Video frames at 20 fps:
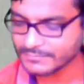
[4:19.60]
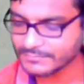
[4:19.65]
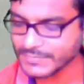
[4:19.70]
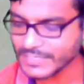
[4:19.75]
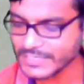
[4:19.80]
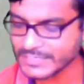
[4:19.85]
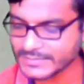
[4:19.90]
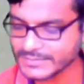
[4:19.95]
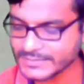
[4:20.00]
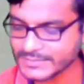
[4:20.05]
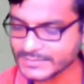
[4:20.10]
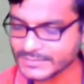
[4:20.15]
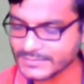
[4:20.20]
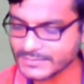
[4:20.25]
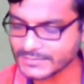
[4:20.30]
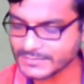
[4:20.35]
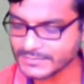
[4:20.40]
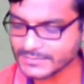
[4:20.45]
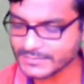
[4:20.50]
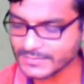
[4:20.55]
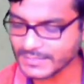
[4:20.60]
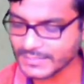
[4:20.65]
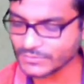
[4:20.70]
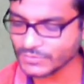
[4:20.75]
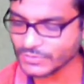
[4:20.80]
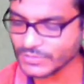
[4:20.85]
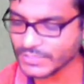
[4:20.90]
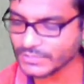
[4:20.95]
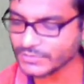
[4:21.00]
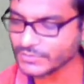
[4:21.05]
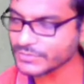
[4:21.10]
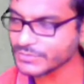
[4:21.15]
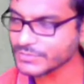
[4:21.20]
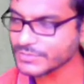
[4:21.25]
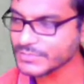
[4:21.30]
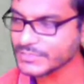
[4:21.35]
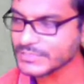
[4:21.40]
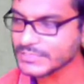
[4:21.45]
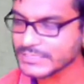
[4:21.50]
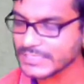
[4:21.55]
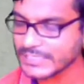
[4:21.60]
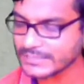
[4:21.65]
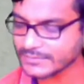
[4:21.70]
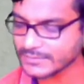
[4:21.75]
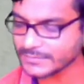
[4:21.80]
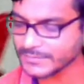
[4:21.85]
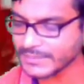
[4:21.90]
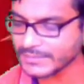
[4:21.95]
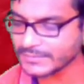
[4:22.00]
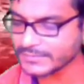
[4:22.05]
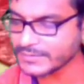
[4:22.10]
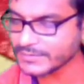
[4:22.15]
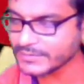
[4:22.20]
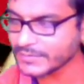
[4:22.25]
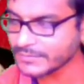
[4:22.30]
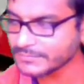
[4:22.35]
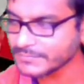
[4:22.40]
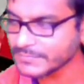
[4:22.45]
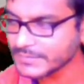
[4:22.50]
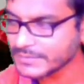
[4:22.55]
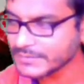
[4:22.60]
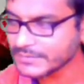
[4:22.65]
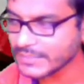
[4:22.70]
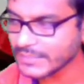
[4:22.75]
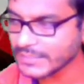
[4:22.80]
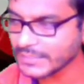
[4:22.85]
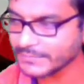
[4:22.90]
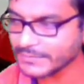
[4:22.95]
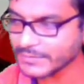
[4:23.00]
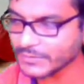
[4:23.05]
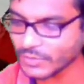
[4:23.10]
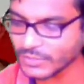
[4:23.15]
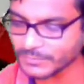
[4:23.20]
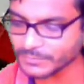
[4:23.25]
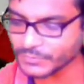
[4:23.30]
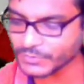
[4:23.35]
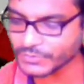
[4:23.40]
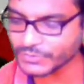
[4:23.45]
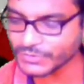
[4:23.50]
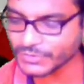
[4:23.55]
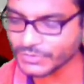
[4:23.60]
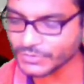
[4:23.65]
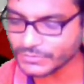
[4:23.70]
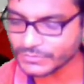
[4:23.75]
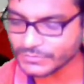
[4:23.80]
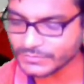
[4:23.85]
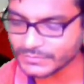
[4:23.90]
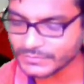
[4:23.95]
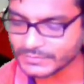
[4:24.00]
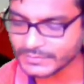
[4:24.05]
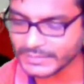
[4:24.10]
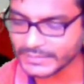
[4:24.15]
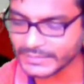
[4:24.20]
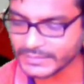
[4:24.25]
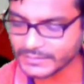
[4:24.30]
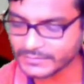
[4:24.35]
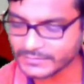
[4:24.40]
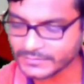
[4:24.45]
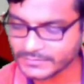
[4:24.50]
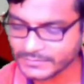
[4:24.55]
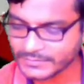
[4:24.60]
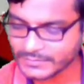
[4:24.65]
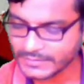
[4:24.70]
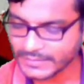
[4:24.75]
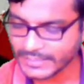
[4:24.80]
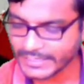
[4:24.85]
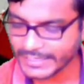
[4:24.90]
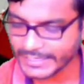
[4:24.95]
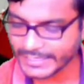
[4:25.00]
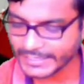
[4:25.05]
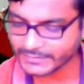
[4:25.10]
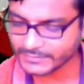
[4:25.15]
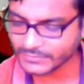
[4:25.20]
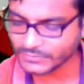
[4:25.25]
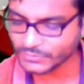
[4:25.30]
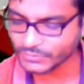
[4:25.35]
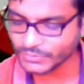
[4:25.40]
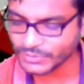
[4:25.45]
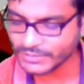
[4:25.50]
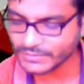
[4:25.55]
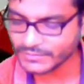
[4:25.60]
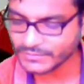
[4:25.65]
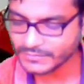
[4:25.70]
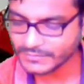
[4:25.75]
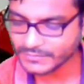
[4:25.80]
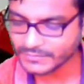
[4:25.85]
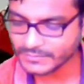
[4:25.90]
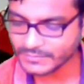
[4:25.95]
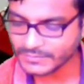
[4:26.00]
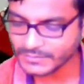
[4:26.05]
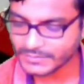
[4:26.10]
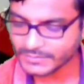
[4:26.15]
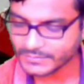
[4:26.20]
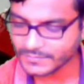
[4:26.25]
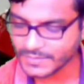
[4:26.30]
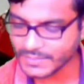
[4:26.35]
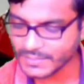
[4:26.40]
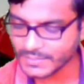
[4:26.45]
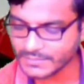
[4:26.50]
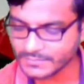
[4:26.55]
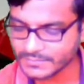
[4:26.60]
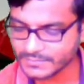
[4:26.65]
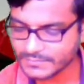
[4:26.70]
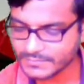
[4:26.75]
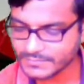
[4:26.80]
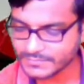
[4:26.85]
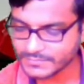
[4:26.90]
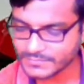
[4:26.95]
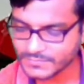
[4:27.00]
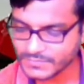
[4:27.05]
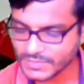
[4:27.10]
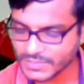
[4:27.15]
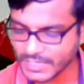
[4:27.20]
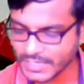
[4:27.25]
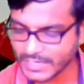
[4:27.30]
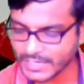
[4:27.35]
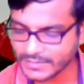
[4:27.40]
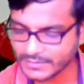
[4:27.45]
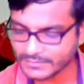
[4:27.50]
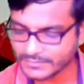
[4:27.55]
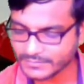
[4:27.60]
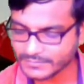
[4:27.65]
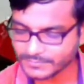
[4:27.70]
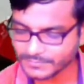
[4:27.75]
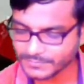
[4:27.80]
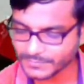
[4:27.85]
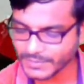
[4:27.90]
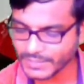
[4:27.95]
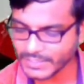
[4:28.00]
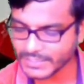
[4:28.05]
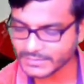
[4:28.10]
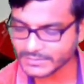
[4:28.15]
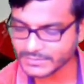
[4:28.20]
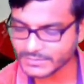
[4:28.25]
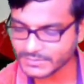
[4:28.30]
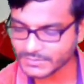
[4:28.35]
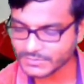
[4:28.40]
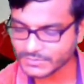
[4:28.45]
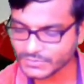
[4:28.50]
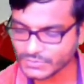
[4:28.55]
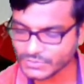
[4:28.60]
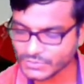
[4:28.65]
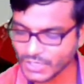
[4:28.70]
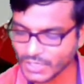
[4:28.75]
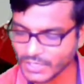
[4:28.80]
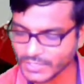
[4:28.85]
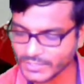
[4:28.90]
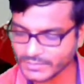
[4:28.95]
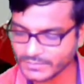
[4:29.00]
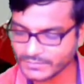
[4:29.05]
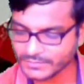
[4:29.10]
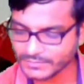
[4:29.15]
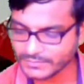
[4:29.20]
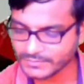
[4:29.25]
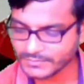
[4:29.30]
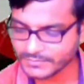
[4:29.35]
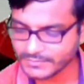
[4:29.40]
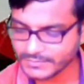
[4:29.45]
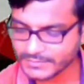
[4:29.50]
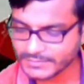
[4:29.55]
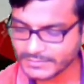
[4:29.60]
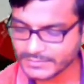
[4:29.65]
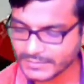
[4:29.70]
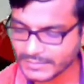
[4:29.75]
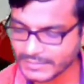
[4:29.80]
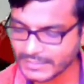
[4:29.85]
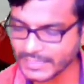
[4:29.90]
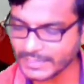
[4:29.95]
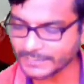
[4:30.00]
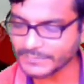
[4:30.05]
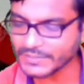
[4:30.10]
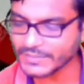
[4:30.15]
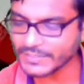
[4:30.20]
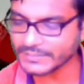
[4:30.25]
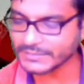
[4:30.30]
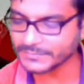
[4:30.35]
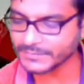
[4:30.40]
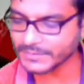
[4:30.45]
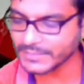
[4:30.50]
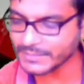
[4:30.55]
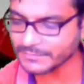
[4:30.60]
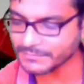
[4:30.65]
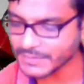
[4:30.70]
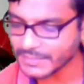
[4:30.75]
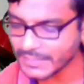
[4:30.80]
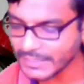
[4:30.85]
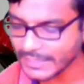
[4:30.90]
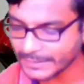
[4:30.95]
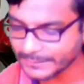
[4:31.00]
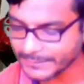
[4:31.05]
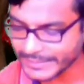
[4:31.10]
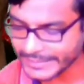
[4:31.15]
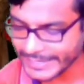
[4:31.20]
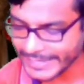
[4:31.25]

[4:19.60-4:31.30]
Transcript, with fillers: ব্যাস এই তো দেখো সাতটা বাদ দিয়ে দিলাম তাহলে আমার কটা পড়ে রইলো দেখে নি এক দুই তিন চার পাঁচ ছয় তাহলে আমি দেখতে পেলাম আমার